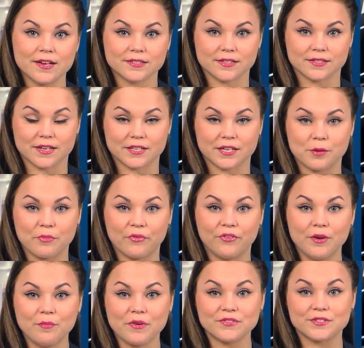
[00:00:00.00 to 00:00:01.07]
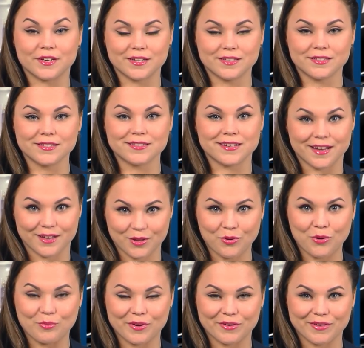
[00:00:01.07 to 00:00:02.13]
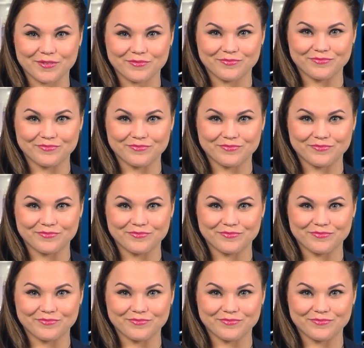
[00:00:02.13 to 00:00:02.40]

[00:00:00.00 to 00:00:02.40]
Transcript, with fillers: Создателем фильма встретилась Лиана Коблева.